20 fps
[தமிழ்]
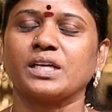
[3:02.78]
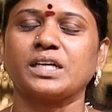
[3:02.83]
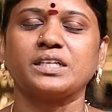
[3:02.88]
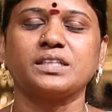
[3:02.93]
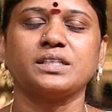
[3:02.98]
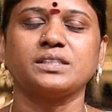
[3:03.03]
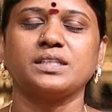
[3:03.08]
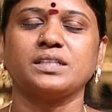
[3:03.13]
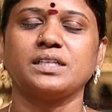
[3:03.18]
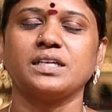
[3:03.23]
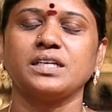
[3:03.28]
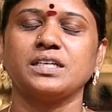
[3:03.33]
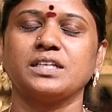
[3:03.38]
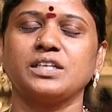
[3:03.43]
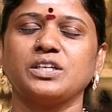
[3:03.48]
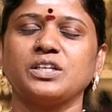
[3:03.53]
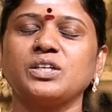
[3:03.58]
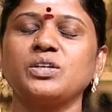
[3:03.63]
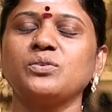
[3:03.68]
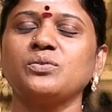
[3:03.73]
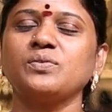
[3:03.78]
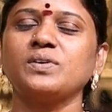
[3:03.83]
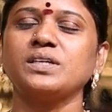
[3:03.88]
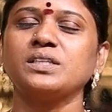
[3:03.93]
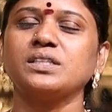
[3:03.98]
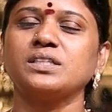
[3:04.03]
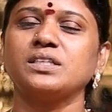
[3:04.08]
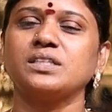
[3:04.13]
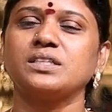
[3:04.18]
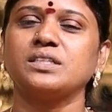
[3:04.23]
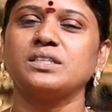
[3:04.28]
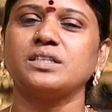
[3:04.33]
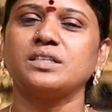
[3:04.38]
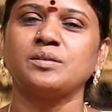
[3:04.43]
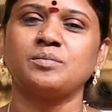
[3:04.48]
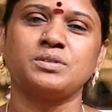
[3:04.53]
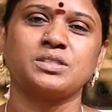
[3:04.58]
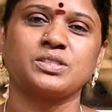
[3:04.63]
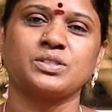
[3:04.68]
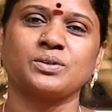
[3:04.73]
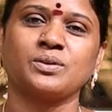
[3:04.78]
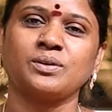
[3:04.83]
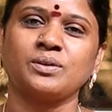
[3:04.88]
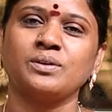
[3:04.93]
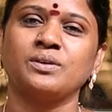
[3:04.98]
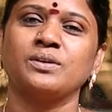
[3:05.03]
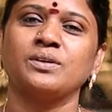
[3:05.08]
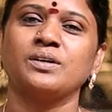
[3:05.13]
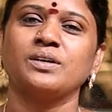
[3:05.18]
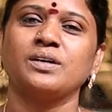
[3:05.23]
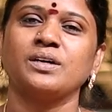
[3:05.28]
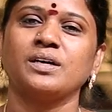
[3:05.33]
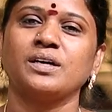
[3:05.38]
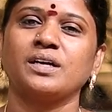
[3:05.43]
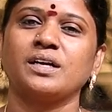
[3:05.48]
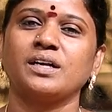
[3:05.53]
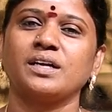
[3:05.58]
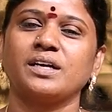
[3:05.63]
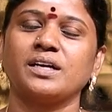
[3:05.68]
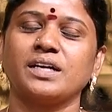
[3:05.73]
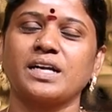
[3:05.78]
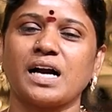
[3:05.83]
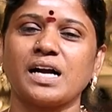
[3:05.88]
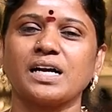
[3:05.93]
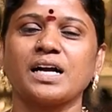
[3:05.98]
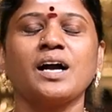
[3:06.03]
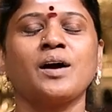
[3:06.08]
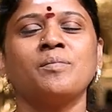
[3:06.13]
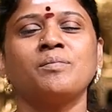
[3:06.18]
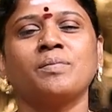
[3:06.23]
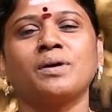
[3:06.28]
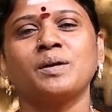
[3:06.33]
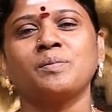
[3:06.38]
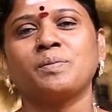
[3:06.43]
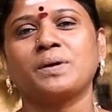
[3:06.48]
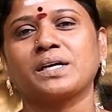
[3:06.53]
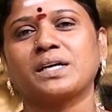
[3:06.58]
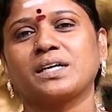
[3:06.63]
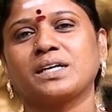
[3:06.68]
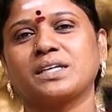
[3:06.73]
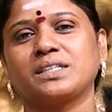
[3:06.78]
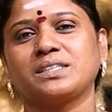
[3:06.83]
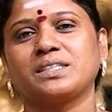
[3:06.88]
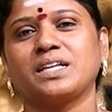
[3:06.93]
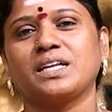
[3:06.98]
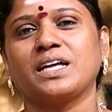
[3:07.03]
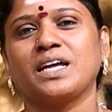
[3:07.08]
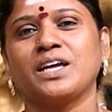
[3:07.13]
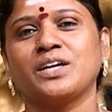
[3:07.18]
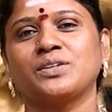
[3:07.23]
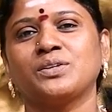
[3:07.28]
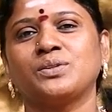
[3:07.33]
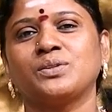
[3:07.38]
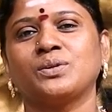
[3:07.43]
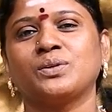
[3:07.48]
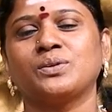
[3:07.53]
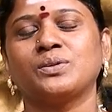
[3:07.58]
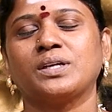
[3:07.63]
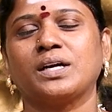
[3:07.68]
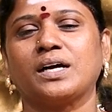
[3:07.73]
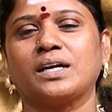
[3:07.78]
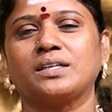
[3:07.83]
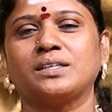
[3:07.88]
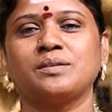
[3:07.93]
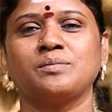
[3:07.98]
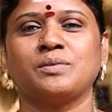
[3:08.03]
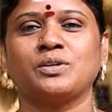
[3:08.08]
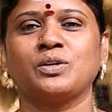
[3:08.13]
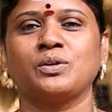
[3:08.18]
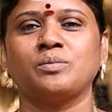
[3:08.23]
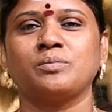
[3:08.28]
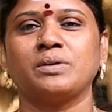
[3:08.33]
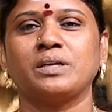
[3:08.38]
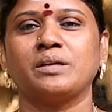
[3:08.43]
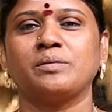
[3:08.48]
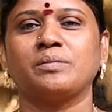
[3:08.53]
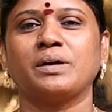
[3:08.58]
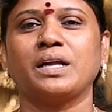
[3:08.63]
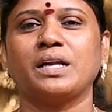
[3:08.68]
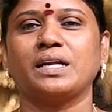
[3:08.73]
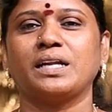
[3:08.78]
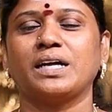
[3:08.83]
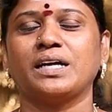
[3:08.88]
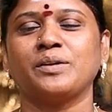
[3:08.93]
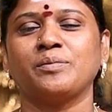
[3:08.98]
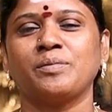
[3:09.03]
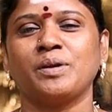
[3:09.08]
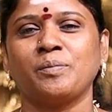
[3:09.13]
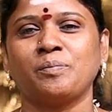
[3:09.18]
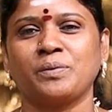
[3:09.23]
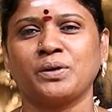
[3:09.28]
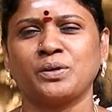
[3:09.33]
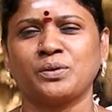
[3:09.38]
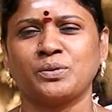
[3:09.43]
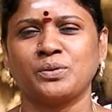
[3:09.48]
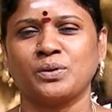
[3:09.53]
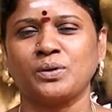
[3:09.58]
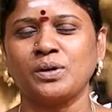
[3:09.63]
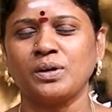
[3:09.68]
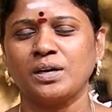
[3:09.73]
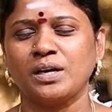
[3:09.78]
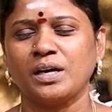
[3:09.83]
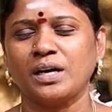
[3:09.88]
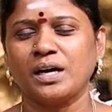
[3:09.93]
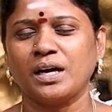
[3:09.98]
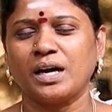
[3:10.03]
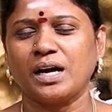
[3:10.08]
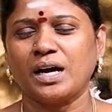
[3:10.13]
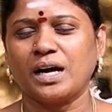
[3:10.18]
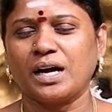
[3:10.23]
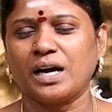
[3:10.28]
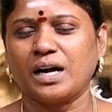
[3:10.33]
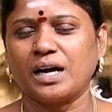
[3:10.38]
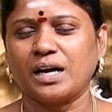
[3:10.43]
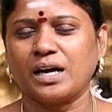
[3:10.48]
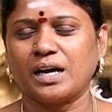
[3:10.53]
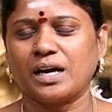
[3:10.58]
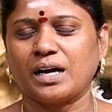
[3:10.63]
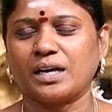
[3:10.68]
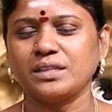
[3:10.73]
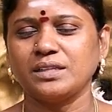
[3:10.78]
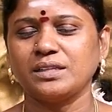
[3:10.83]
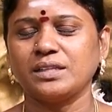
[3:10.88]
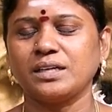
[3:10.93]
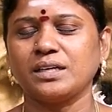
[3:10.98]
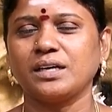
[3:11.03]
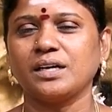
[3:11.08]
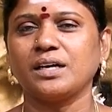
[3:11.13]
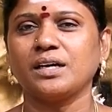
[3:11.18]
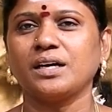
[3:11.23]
கிட்டத்தட்ட இருபது நிமிஷம் நாங்கள் அம்பாள் பக்கத்துலேயே இருந்தோம் நான் மனோன்மணியமா எல்லாருமே போயிருந்தோம் அந்த